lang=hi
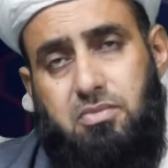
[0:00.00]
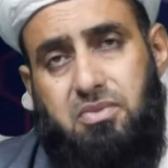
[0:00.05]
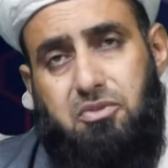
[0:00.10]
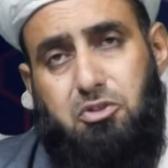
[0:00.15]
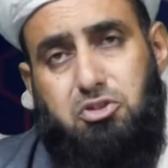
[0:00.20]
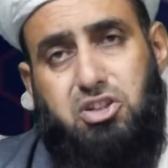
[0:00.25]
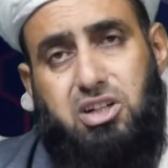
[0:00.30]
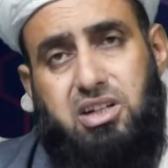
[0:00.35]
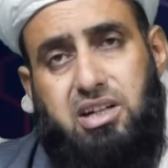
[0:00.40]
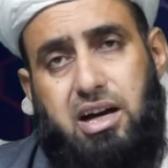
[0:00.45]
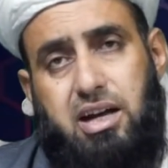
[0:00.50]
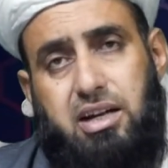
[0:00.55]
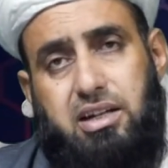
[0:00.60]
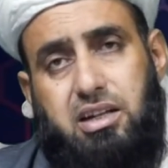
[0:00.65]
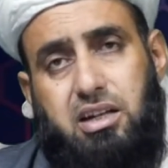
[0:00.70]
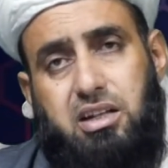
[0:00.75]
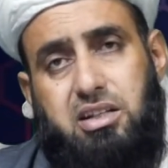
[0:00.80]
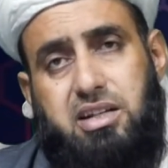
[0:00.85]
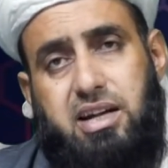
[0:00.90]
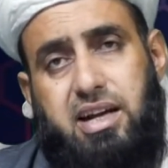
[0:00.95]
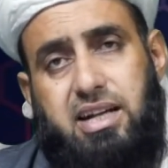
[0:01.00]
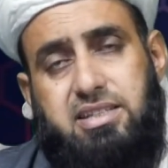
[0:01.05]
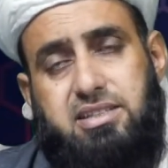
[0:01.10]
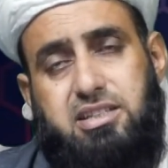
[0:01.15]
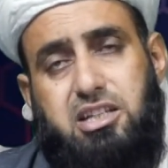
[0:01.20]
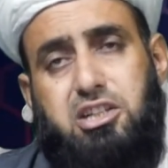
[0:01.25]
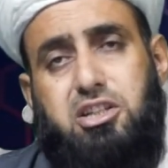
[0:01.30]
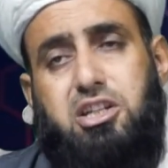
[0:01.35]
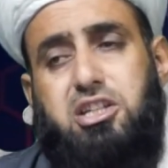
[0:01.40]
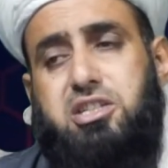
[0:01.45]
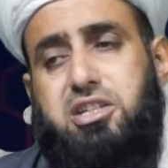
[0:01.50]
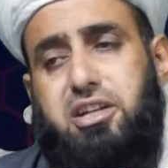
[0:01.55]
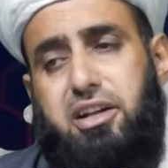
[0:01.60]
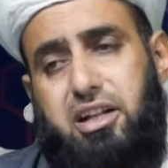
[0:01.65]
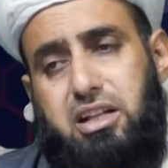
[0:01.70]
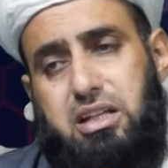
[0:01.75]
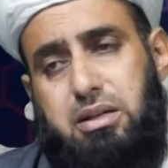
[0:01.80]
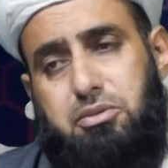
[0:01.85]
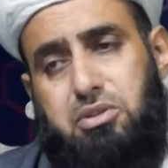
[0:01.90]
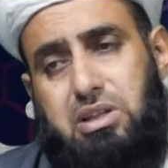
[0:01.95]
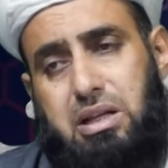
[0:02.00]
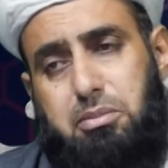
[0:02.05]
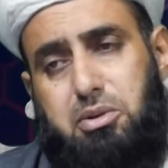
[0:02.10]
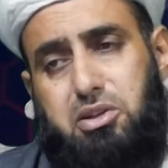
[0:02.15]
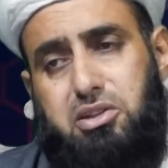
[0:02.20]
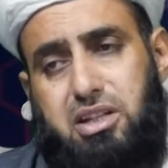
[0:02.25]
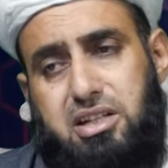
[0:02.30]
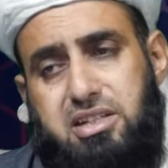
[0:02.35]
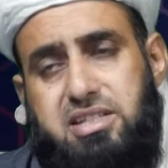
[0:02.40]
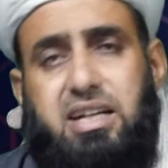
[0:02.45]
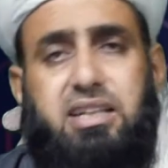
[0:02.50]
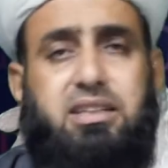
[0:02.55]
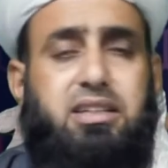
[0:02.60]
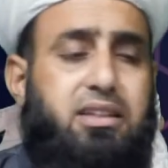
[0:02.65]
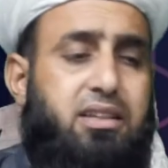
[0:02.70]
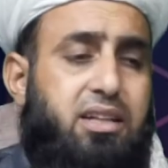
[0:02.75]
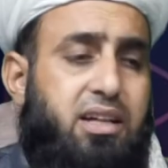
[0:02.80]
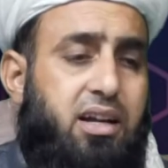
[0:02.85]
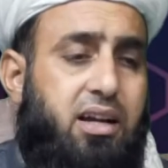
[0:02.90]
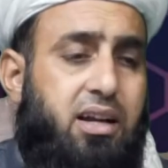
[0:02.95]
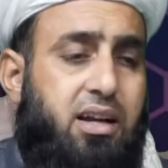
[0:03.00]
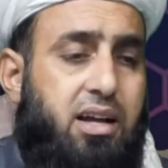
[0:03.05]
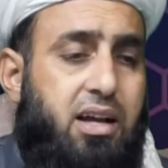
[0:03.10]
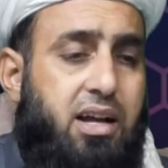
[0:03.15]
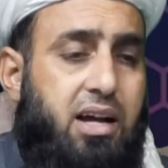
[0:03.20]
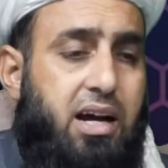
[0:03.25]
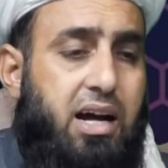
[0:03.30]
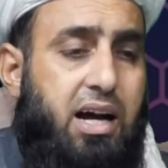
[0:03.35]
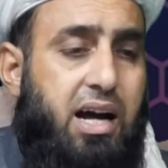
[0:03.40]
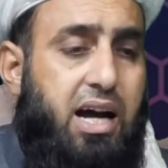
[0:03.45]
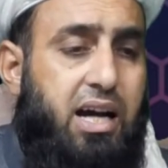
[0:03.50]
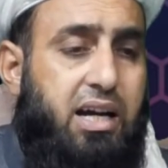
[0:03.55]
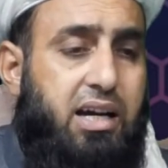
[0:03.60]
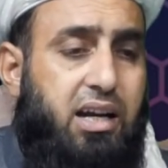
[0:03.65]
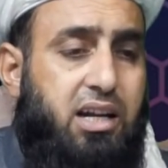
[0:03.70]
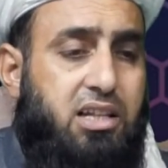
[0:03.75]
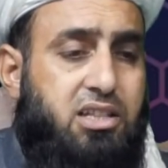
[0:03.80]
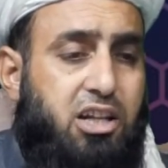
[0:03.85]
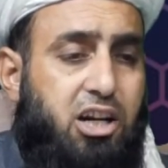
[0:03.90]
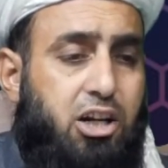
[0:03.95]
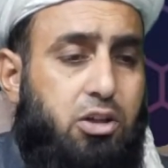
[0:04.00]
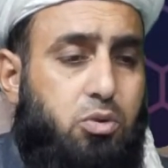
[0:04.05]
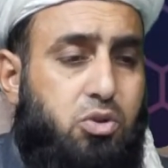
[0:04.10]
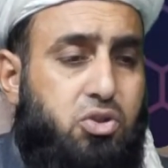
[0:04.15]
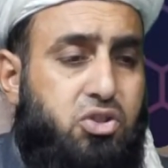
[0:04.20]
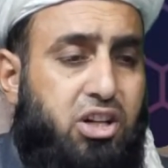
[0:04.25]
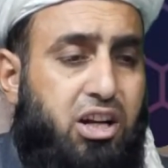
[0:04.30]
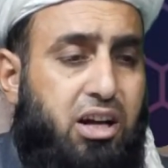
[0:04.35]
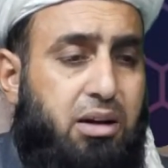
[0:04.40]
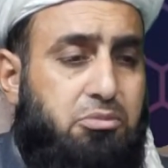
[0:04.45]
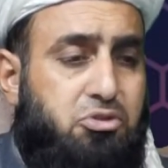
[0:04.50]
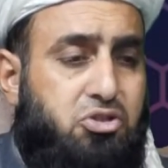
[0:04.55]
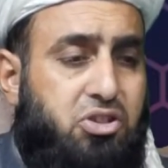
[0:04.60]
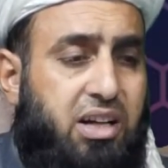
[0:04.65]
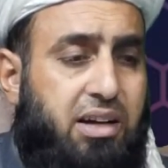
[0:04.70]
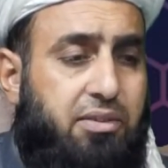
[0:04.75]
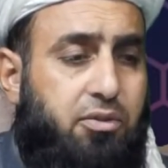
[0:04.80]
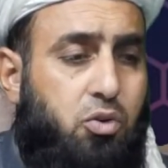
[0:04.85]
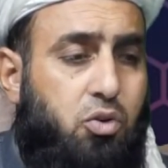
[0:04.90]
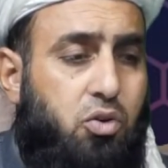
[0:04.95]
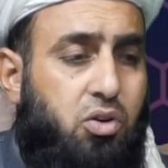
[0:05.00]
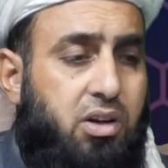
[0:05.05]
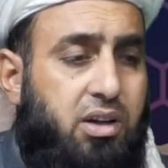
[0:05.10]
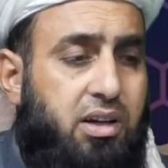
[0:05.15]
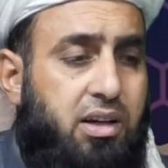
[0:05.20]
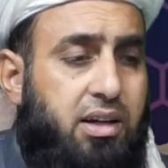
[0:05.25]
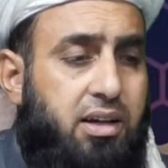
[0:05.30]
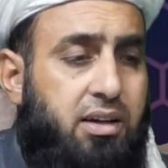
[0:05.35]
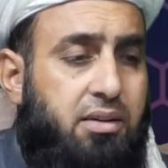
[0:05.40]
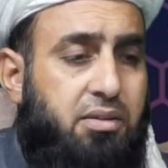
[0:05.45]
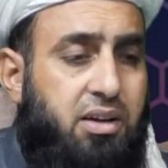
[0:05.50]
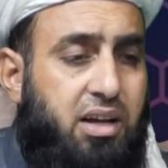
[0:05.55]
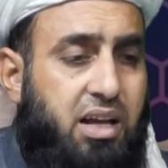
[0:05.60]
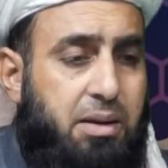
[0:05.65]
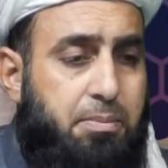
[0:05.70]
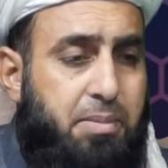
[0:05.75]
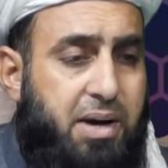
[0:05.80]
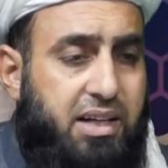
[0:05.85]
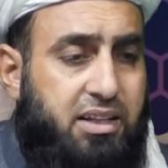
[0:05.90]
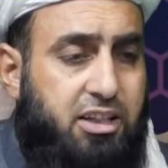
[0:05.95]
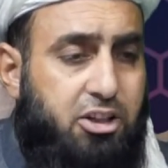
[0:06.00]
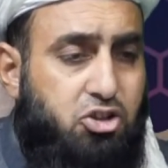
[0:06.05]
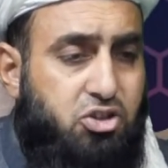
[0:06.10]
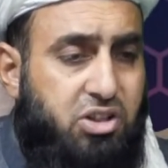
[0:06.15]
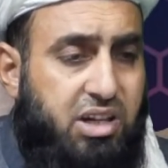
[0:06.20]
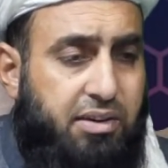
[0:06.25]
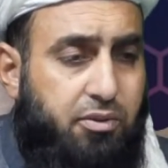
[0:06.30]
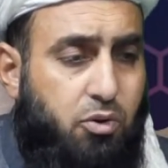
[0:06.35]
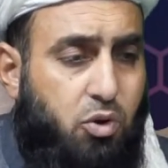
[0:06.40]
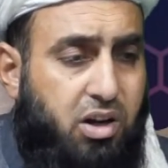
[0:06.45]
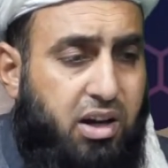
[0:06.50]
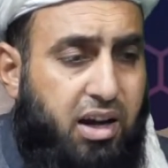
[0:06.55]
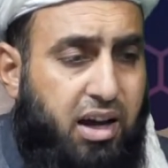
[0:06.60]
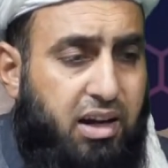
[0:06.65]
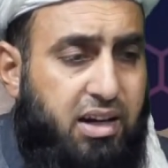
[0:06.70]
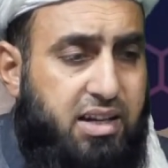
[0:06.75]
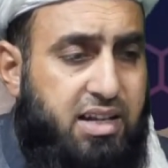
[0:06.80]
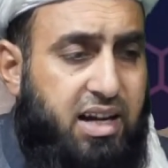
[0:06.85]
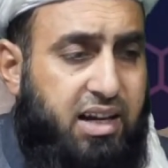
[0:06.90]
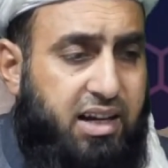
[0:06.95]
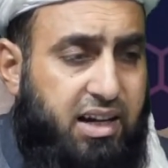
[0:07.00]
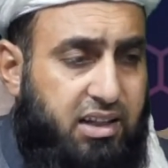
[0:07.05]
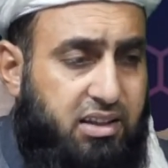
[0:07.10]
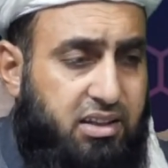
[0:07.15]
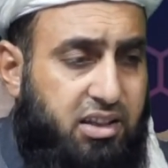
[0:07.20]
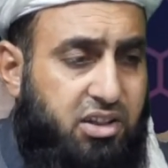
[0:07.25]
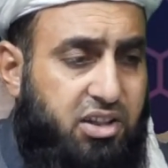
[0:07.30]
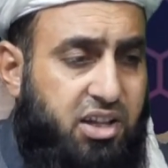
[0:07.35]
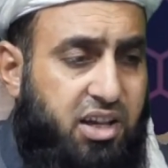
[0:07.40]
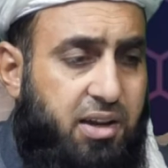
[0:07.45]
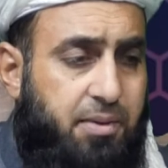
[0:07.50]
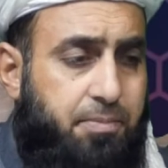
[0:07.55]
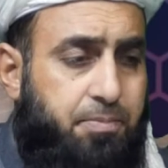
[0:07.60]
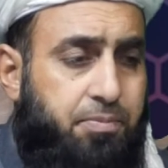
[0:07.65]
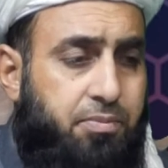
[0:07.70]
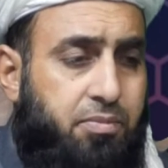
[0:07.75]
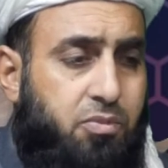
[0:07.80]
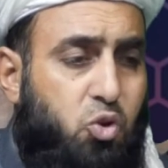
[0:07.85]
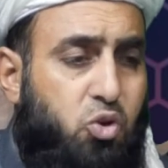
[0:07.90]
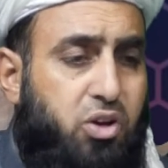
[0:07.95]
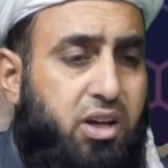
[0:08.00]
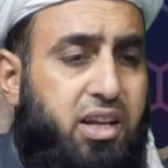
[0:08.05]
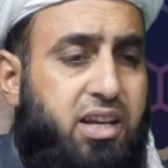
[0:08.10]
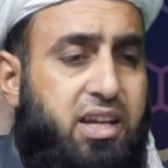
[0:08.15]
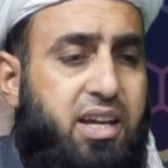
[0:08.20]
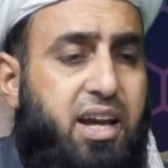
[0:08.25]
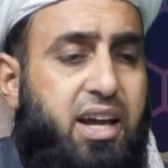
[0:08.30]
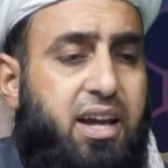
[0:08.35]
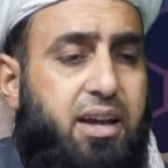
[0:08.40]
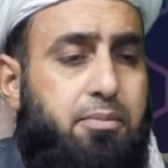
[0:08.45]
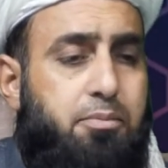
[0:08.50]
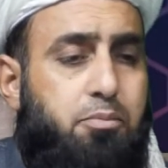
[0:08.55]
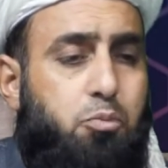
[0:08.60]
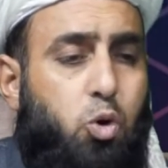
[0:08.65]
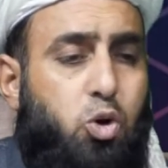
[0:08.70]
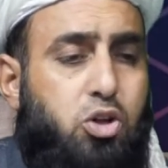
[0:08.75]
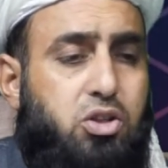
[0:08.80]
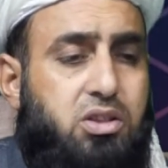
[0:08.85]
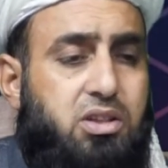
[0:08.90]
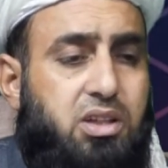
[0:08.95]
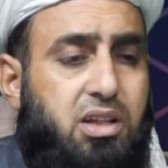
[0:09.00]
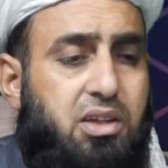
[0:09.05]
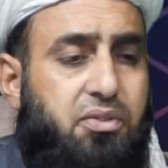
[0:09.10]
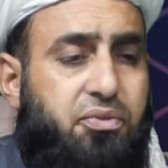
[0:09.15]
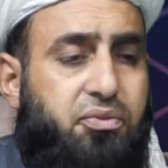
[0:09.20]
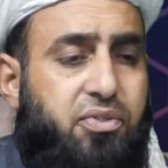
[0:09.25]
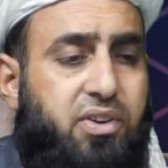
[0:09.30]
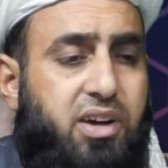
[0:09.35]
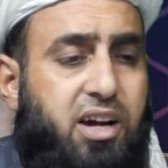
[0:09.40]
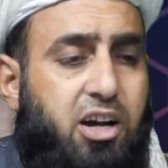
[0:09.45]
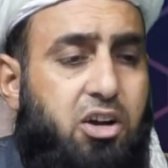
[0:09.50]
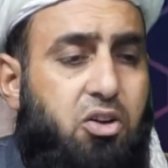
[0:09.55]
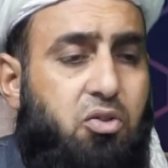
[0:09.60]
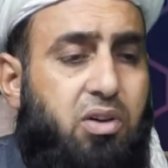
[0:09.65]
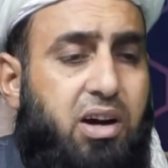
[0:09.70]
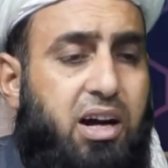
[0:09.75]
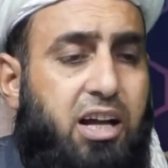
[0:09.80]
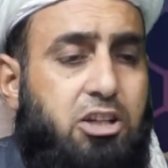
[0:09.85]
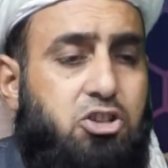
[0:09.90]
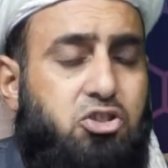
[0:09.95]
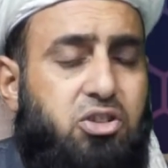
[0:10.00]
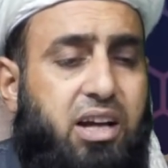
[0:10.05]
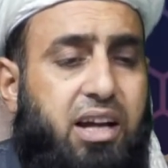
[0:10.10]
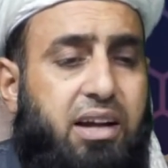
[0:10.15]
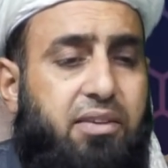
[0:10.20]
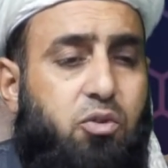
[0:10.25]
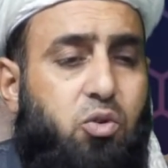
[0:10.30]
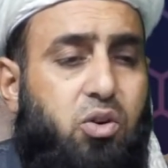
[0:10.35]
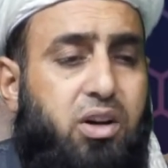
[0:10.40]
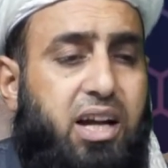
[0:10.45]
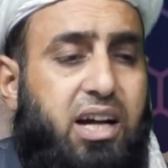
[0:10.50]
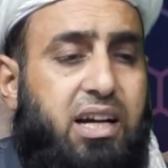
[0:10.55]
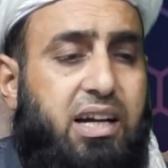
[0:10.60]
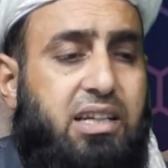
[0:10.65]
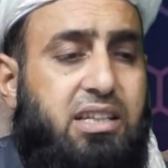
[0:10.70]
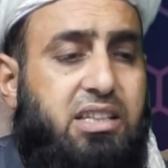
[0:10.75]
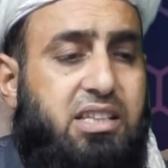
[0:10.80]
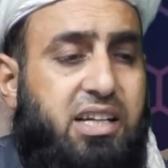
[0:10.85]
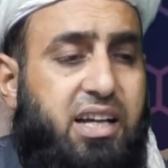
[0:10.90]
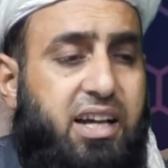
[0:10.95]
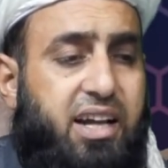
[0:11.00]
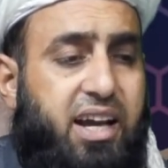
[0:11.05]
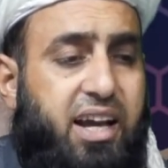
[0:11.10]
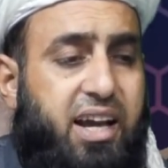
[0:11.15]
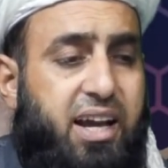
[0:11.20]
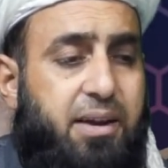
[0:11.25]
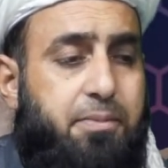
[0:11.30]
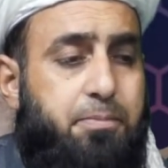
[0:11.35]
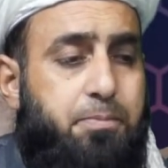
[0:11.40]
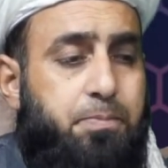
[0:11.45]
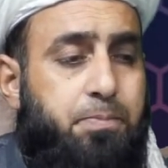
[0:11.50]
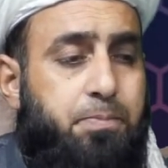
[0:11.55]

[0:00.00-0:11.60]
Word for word: तो सरकार के लिए जायज़ थी जिस शरीर के मुताबिक दिल चाहता था आकल सलाम जो है वो इबादत जो है वो कर लिया करते थे तो यानी ये मुख्तलिफ़ अकवाल जो हैं वो नकल किए गए हैं